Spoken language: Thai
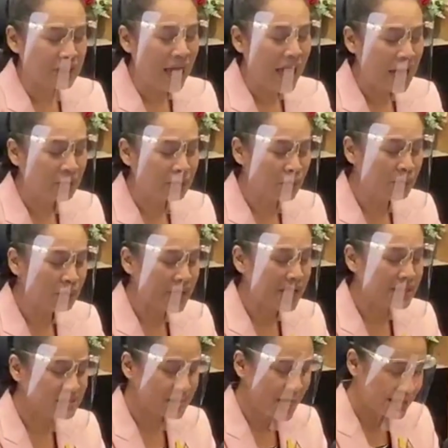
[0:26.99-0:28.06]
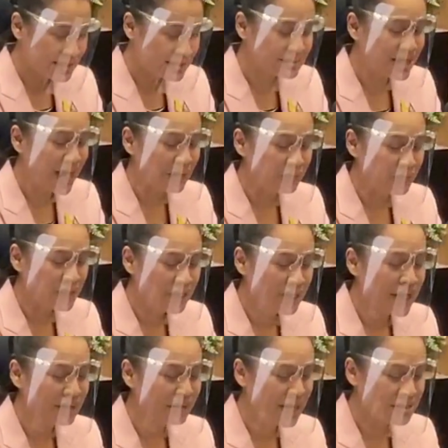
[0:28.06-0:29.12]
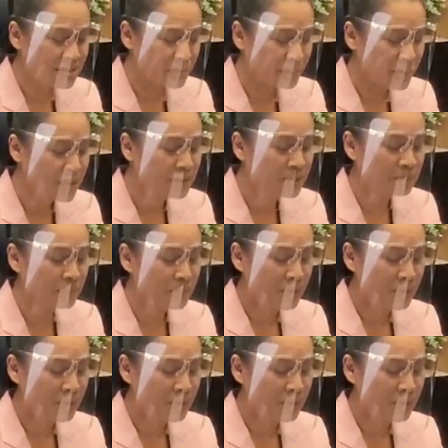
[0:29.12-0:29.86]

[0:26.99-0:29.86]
ทางโรงเรียนสารศาสตร์วิเทศราชพฤกษ์